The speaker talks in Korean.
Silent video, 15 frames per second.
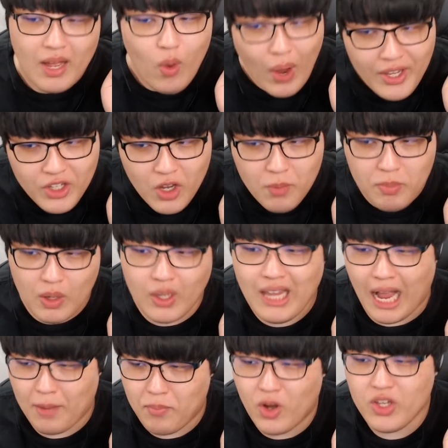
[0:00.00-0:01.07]
환경미화
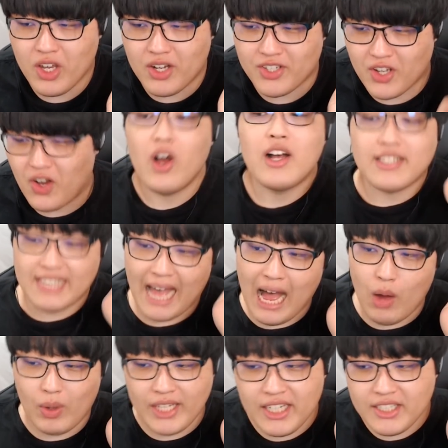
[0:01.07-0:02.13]
당번이어서 4.
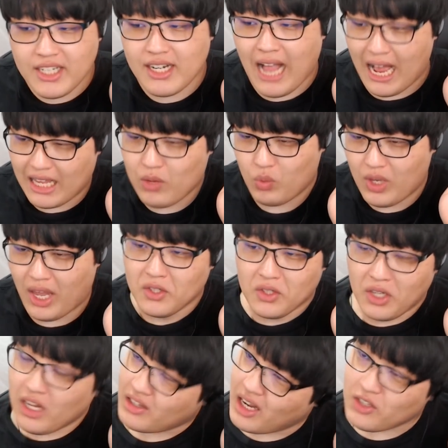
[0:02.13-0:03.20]
화장실을 가기 위해
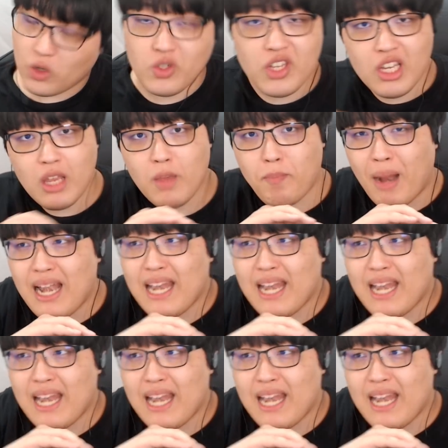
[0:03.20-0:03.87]
일단 선생님이 빨리